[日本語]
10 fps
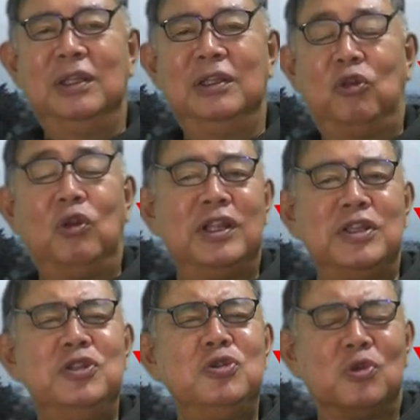で、それね、
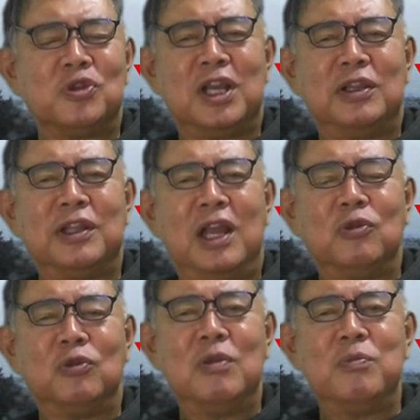24時間、あ
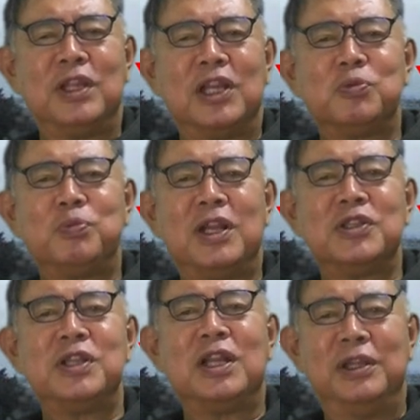の、で出しっぱな
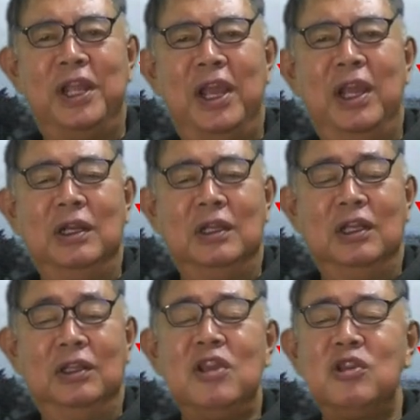しなんで、
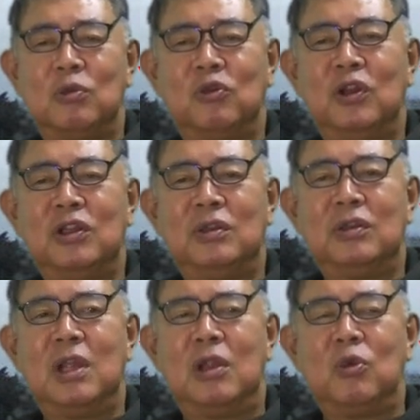電気もそれ、
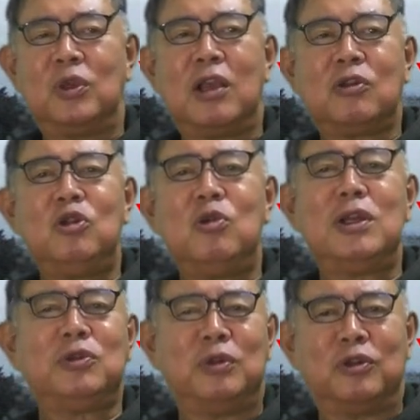あの、100
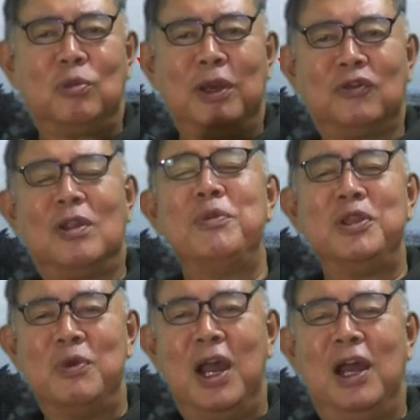キロワットで飛ばすため
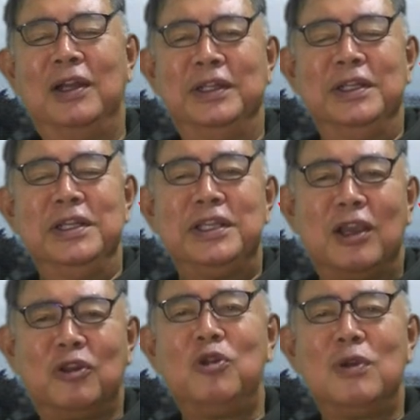には、
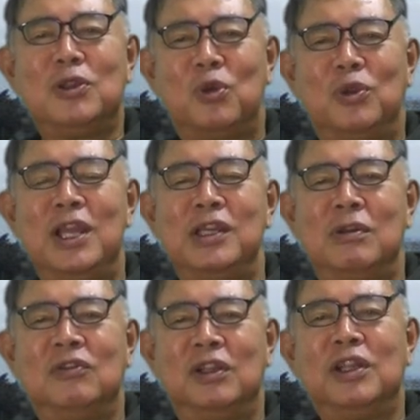100キロワットの電気で
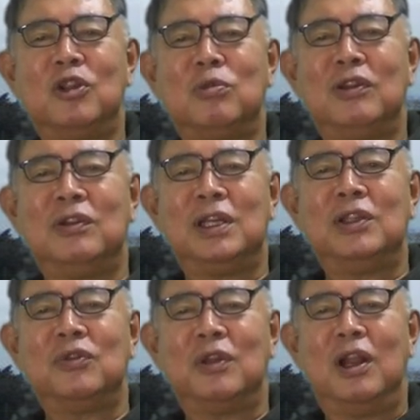は絶対飛ばせない
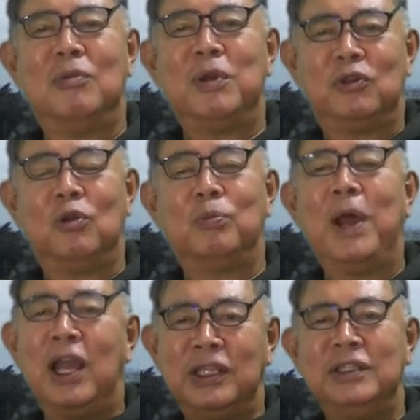ですから、まあ、その
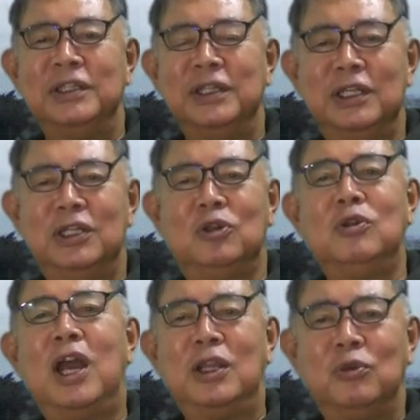倍ぐ
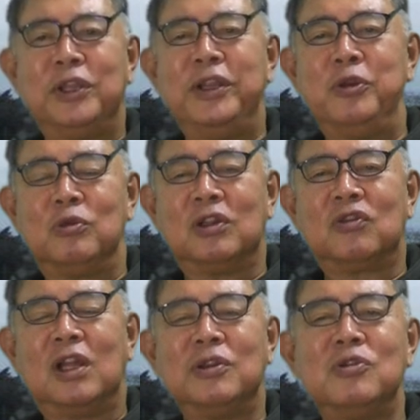らいの電力は
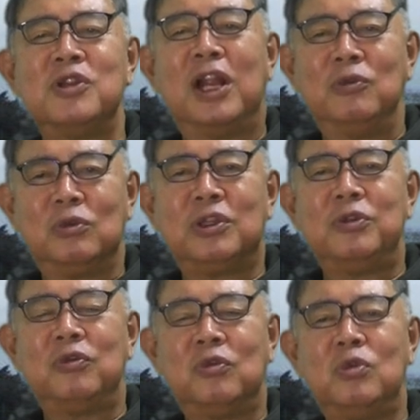使ってるんじゃないのって
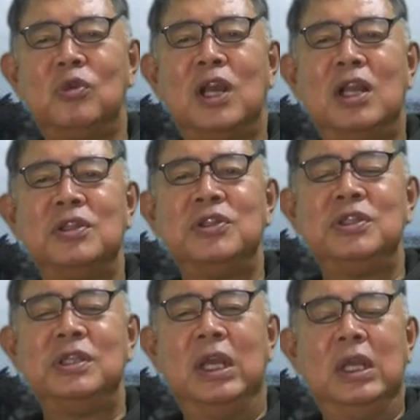いう、そういう感
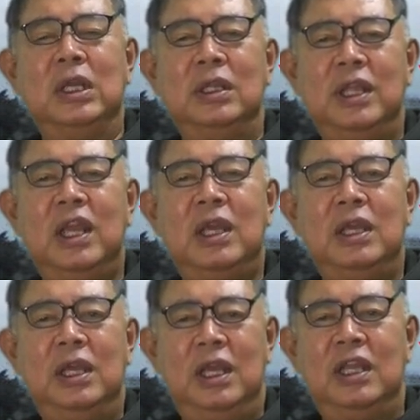じで、
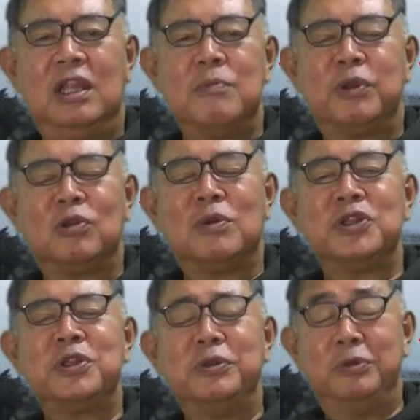えー、電波飛ば
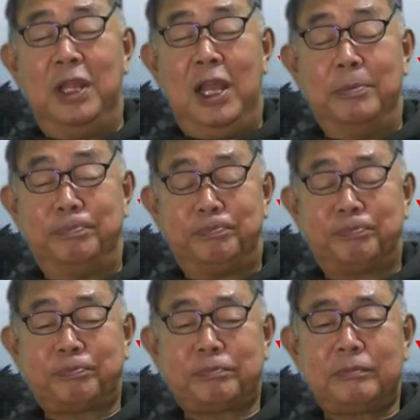してるんで、
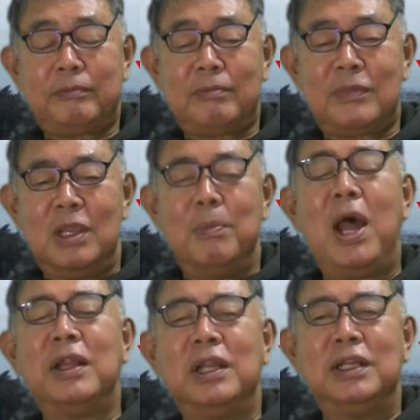
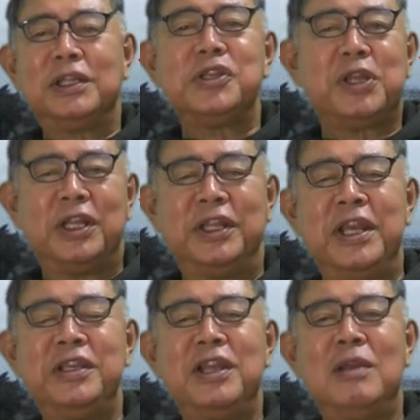まあ、確かに
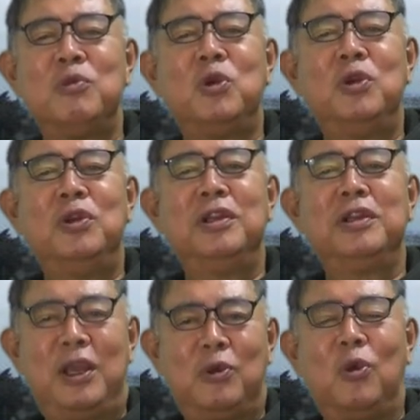電気代も
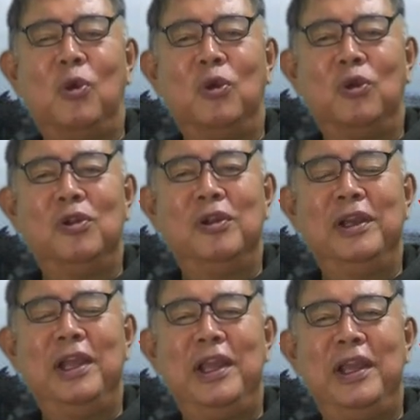結構、
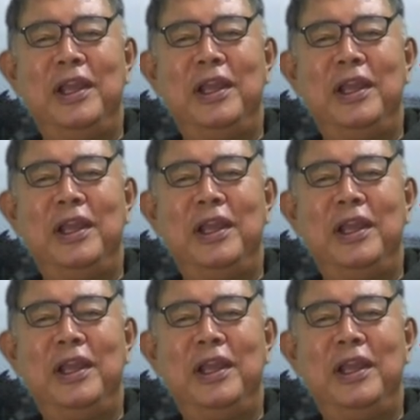えー、